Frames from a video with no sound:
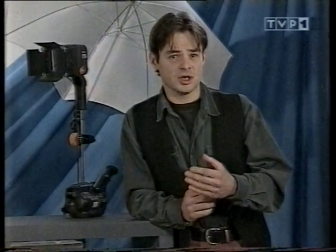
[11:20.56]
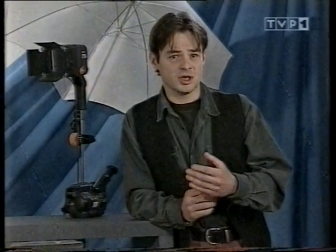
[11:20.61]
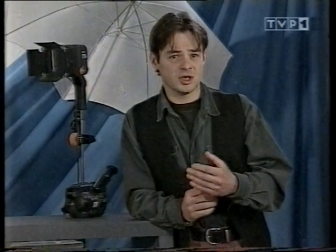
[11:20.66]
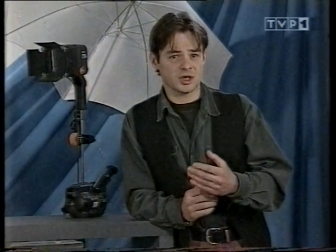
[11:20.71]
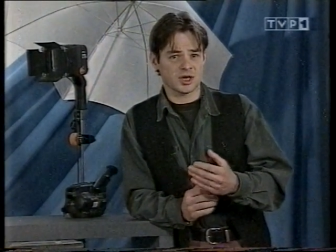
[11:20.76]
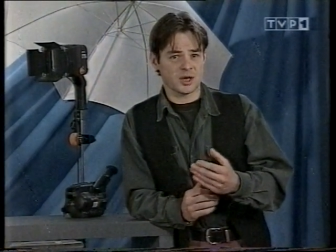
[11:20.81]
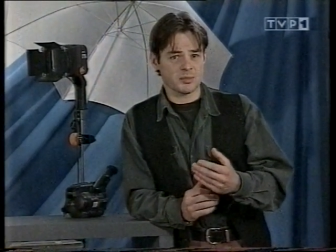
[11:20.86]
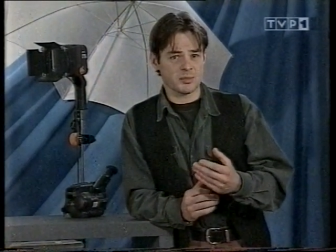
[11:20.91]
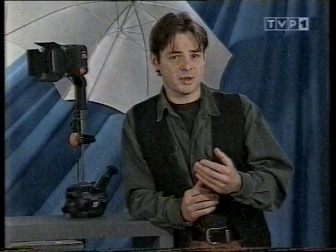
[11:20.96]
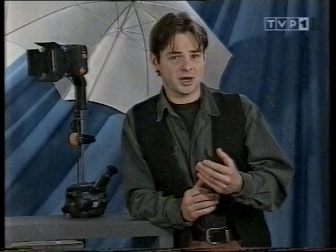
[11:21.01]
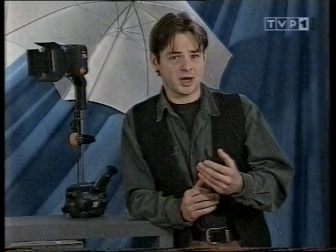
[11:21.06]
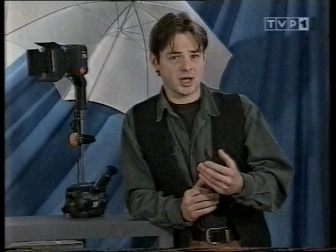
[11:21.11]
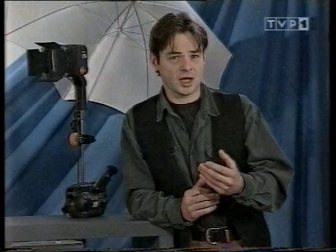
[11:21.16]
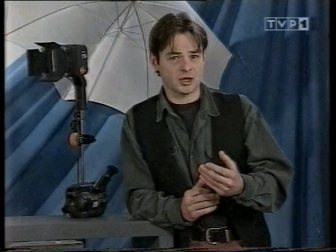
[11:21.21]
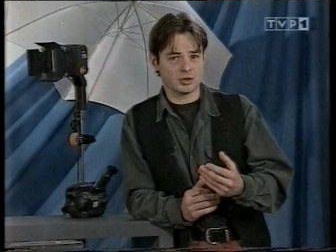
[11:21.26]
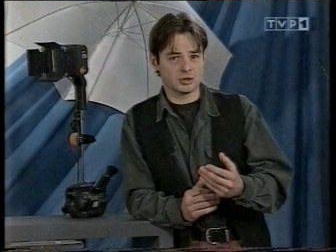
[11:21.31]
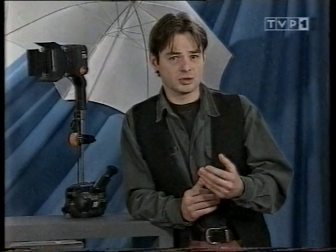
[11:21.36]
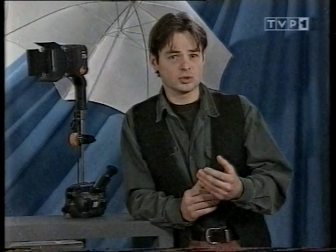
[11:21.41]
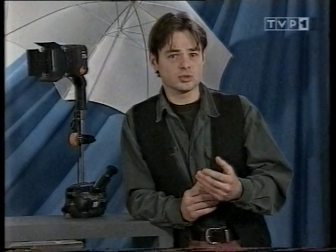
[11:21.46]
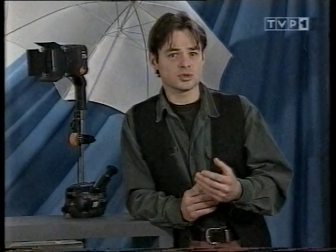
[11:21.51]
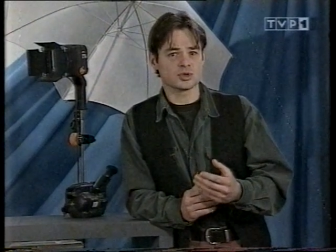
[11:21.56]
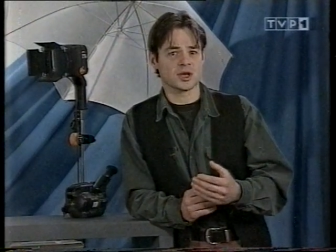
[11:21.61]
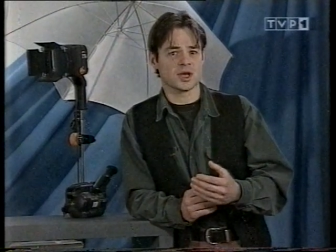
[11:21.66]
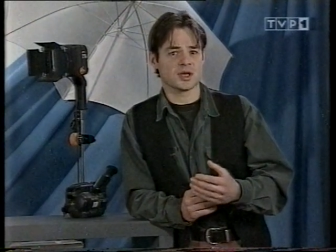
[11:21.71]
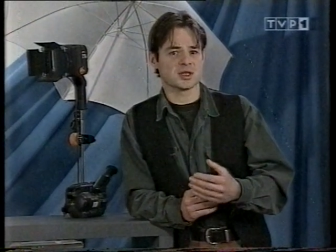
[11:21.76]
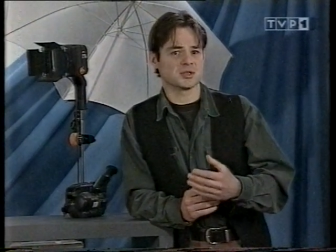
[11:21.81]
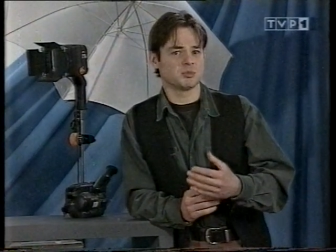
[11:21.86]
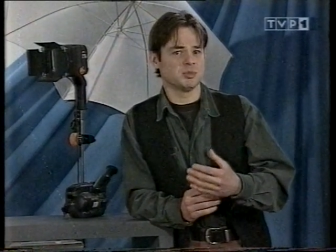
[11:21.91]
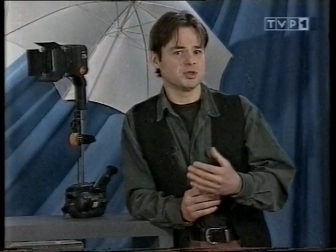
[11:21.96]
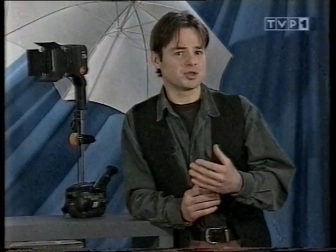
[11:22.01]
y, kamera
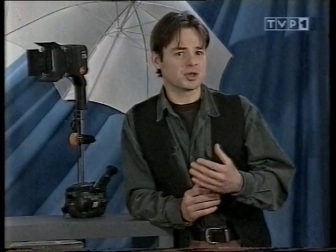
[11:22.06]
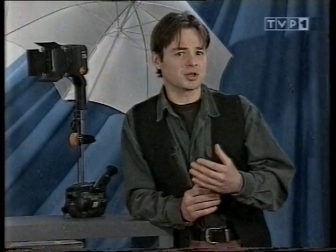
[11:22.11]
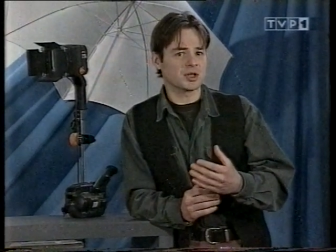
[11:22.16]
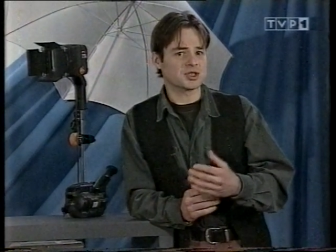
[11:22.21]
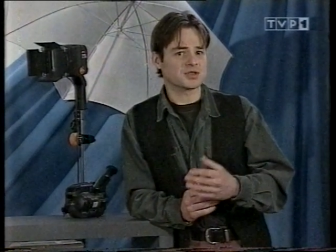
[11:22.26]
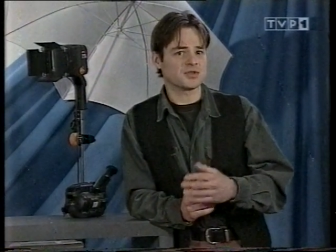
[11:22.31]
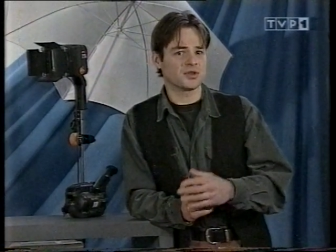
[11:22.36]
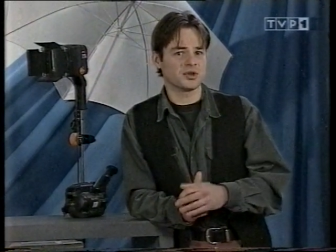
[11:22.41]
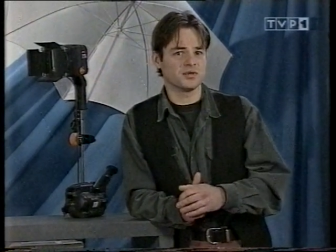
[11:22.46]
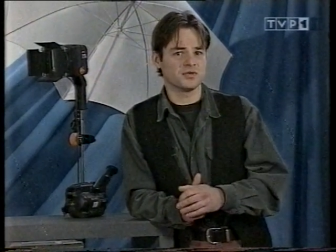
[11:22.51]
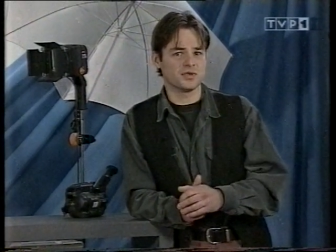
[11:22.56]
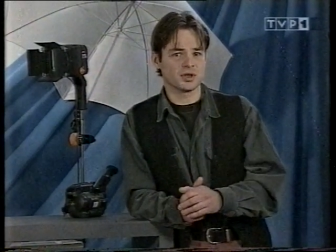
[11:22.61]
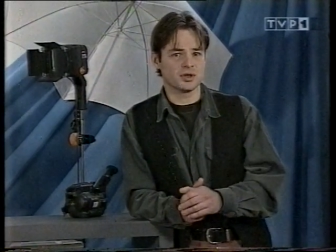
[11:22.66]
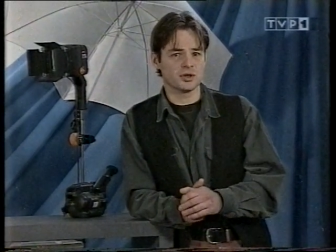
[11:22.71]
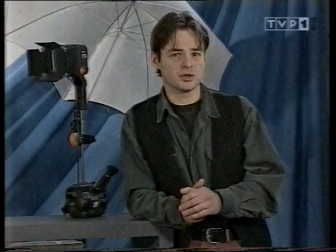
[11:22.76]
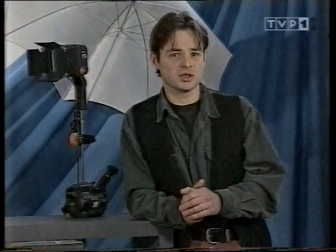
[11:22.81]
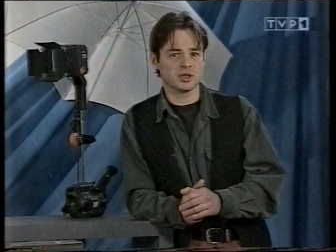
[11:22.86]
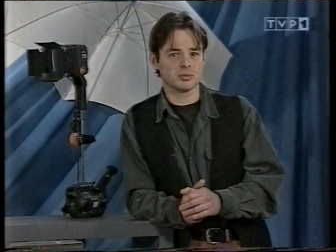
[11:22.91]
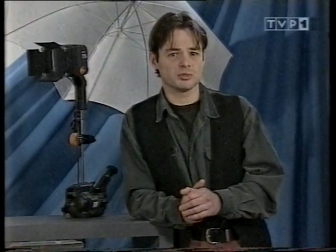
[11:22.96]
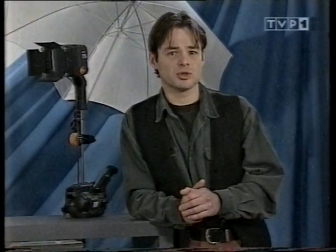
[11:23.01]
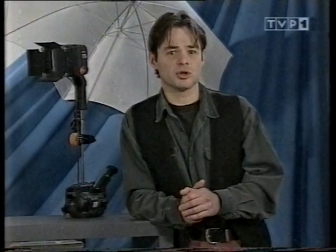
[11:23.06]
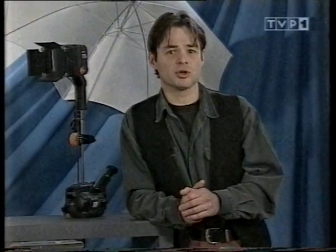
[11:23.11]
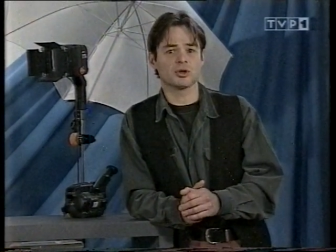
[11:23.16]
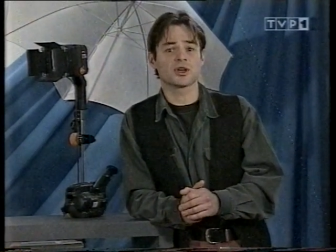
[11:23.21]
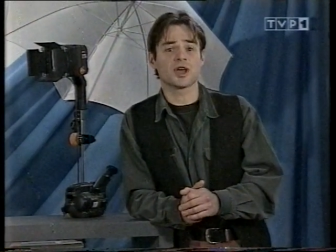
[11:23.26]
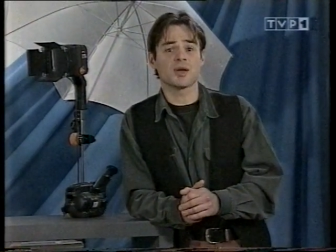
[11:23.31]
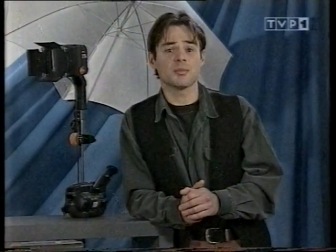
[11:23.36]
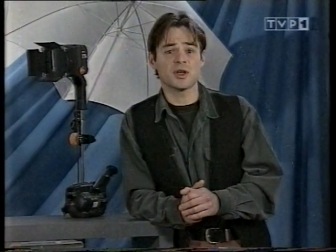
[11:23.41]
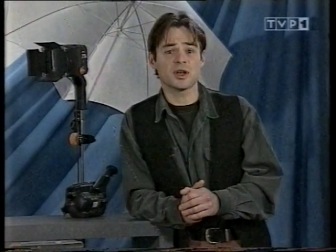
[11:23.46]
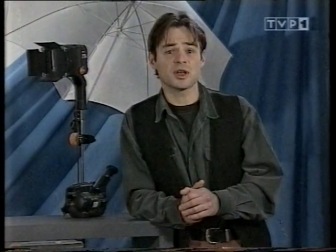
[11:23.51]
duża, zbliżona swoim wyglądem
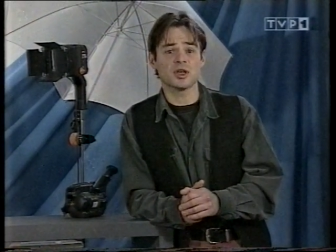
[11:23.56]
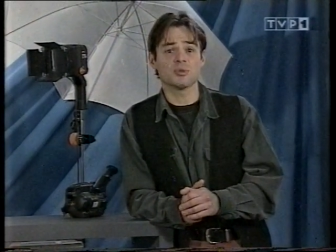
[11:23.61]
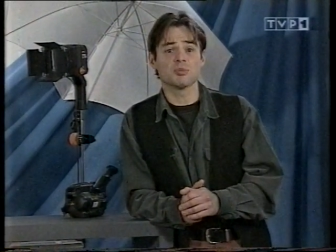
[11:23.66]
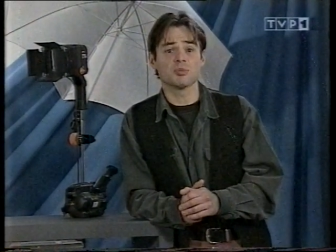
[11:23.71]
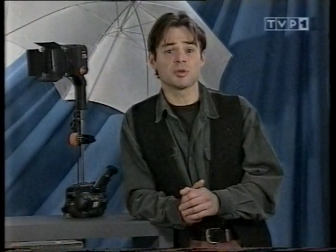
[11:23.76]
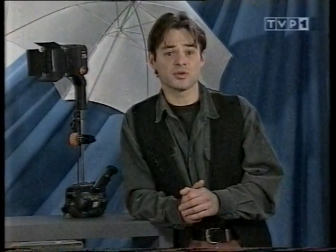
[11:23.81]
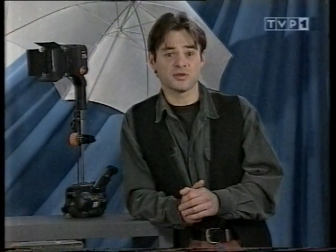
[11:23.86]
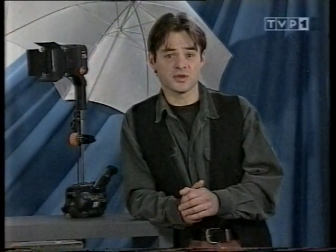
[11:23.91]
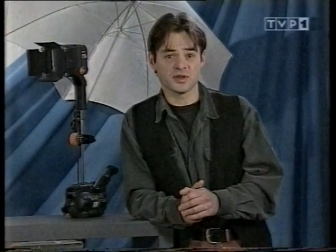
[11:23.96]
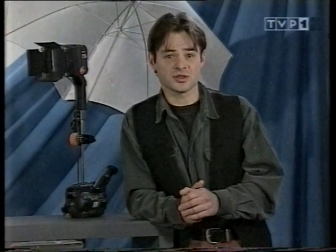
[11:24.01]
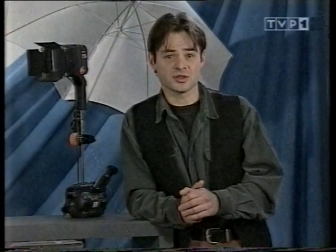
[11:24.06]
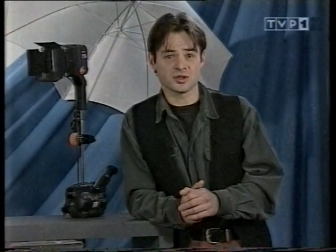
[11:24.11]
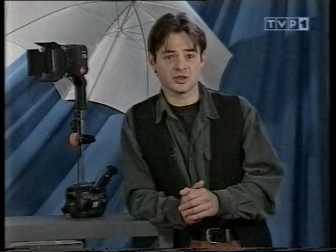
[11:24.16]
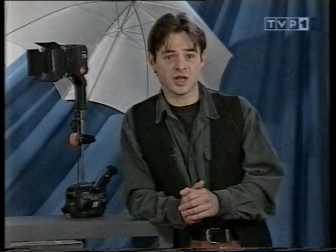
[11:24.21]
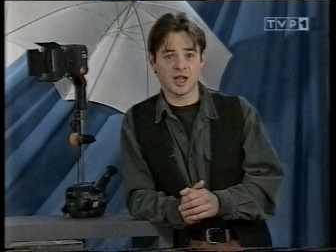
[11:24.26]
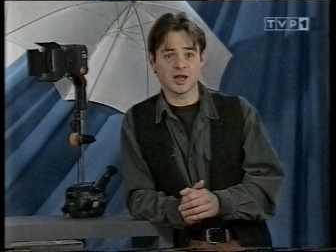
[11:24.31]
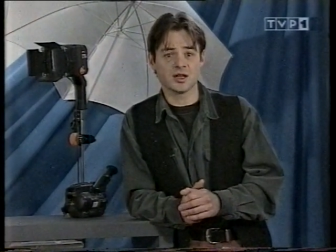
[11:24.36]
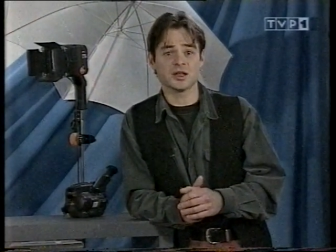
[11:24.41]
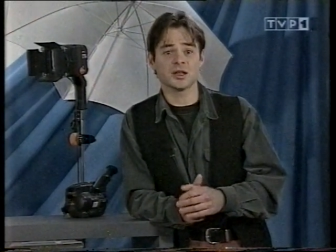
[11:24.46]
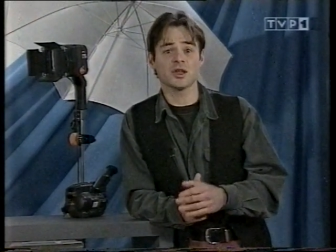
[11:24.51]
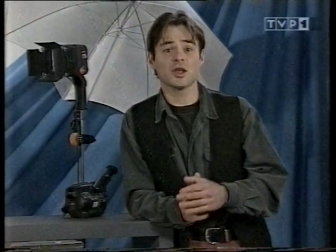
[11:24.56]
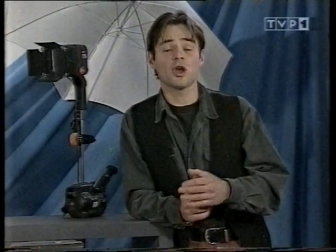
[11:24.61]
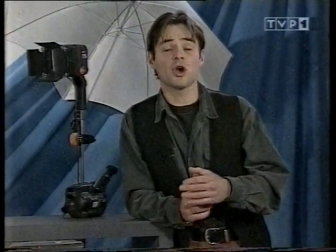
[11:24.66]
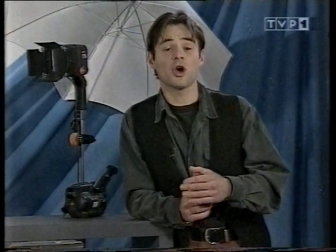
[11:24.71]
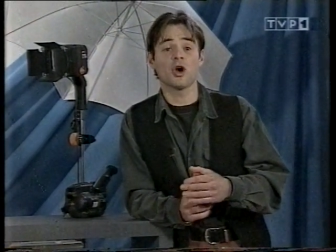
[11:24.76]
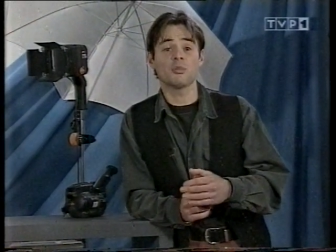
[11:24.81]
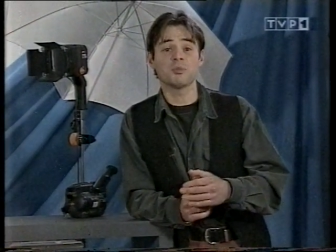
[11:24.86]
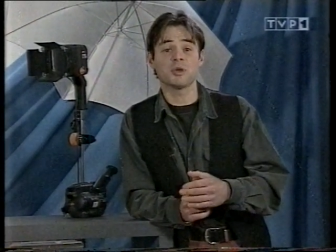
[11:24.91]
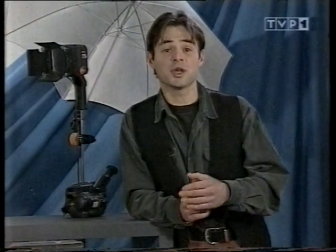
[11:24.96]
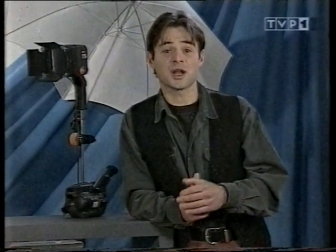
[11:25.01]
do kamery profesjonalnej,
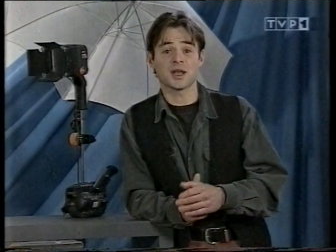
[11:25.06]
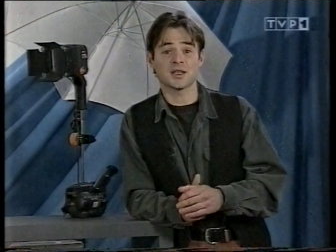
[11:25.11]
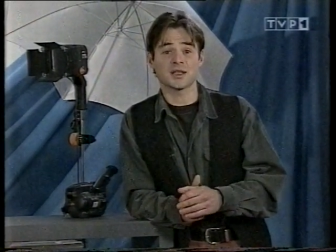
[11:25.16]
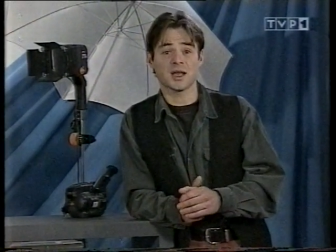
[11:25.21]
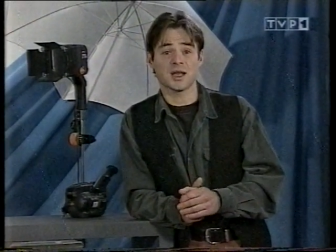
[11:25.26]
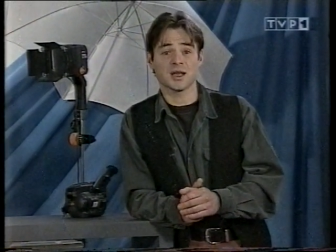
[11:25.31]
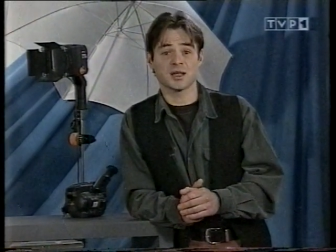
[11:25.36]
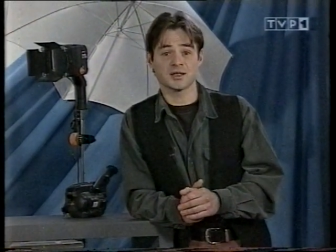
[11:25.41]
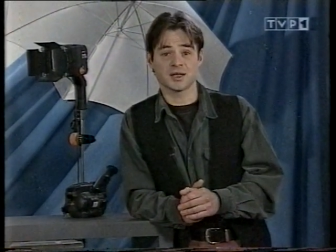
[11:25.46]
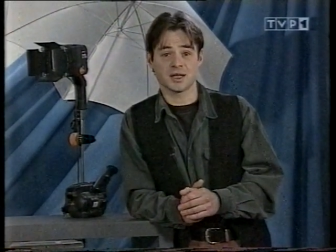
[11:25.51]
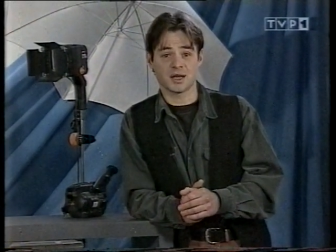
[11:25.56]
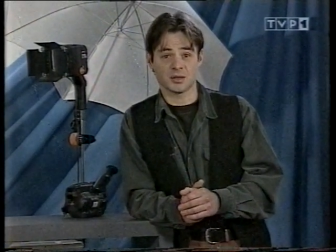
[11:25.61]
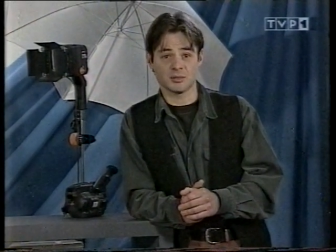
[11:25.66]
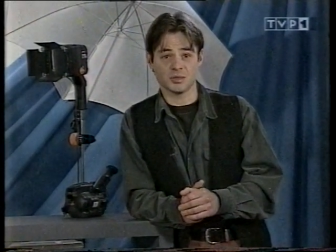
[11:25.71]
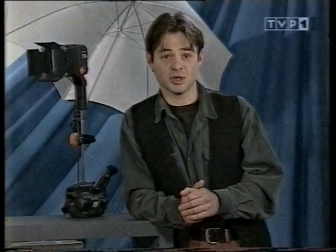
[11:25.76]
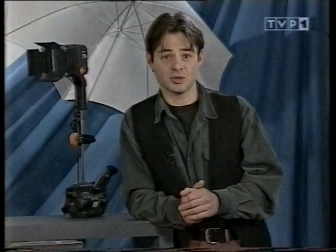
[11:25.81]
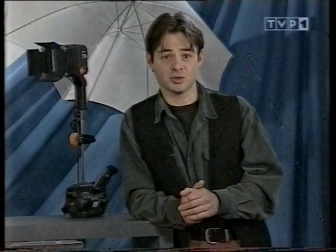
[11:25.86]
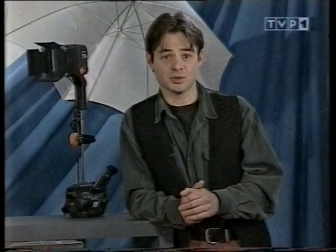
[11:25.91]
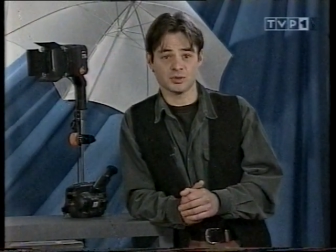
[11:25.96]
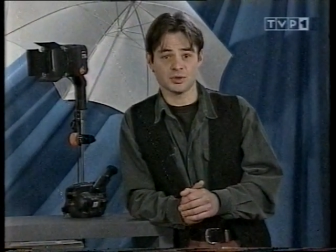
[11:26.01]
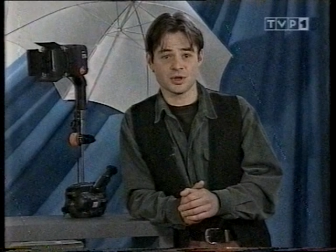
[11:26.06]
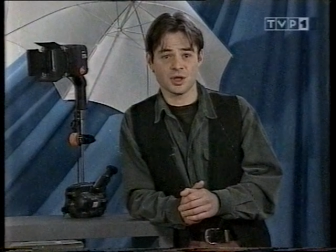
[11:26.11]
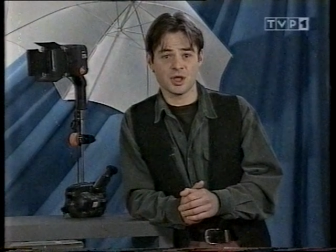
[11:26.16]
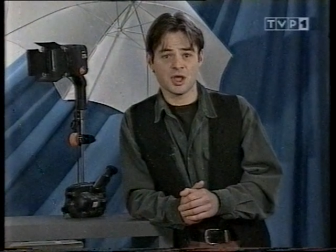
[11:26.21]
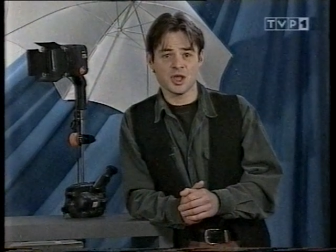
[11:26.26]
opierana na ramieniu.